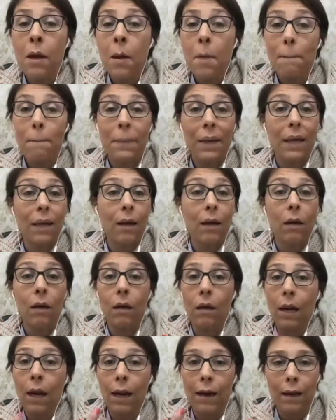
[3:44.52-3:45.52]
per
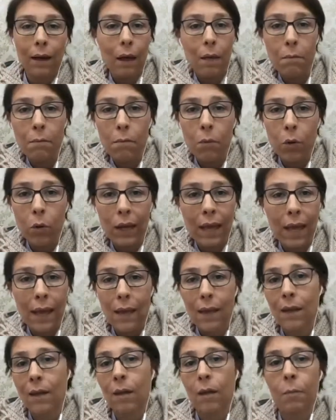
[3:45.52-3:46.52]
la rainbow
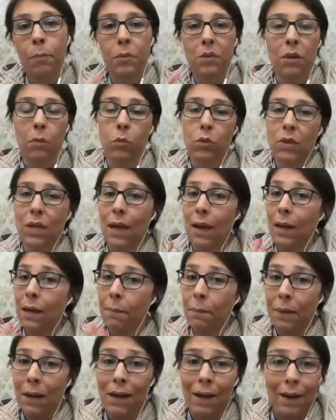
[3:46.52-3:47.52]
cake, possiamo usarle
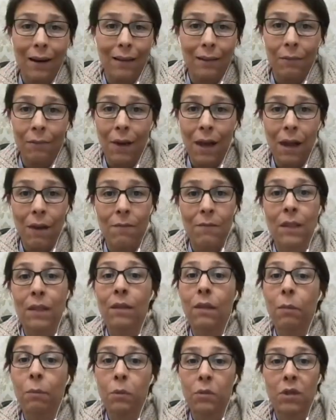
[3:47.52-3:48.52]
per la red
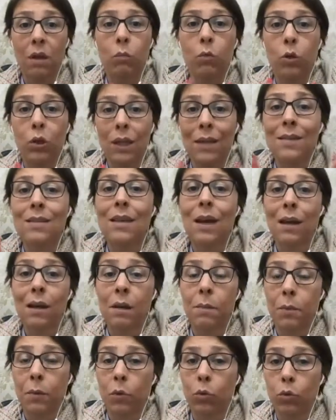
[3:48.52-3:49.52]
velvet, possiamo
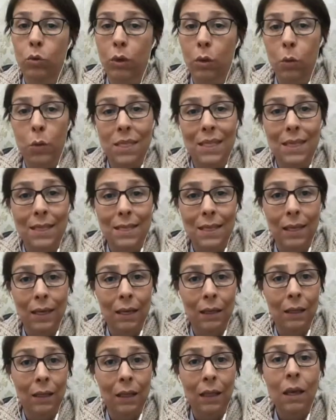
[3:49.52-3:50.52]
utilizzarle per tutta questa
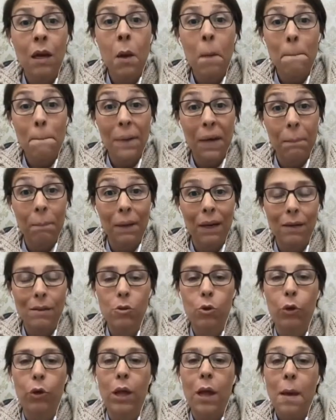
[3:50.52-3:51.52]
serie di
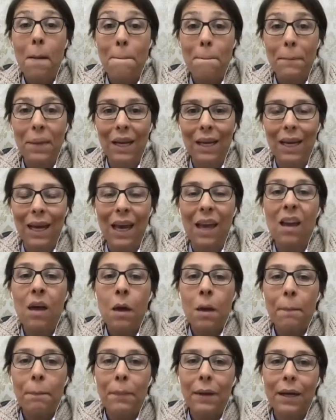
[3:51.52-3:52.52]
preparazioni. Perché?
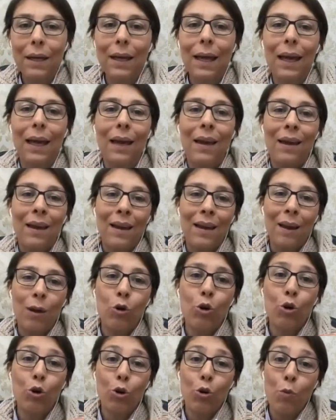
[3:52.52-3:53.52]
Perché la
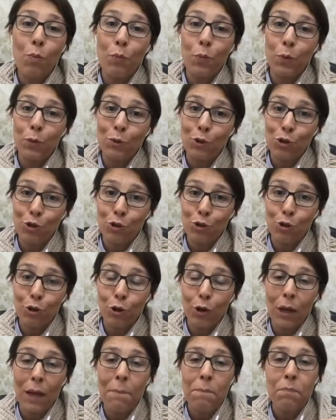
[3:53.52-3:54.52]
loro
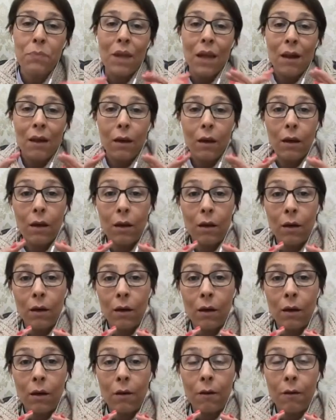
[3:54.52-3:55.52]
composizione
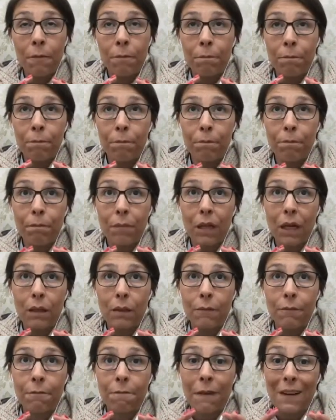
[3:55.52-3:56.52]
eh,
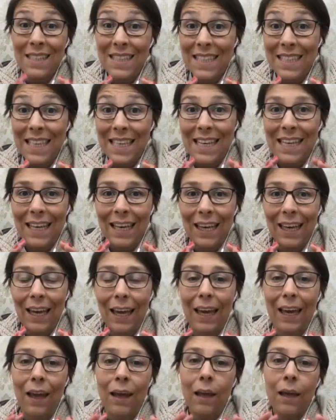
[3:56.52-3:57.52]
fa sì
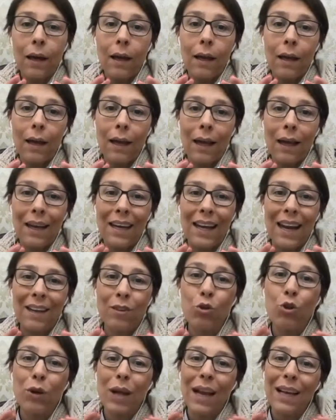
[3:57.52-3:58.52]
che l- la
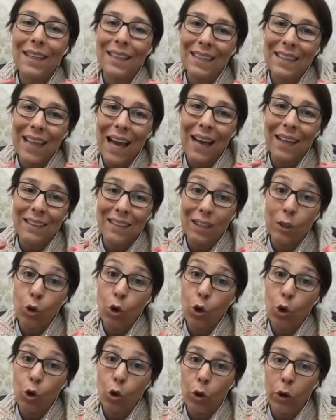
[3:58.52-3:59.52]
tonalità di
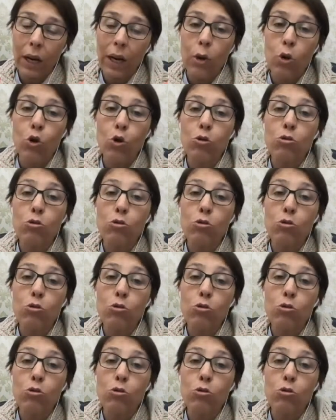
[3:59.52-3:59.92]
colore non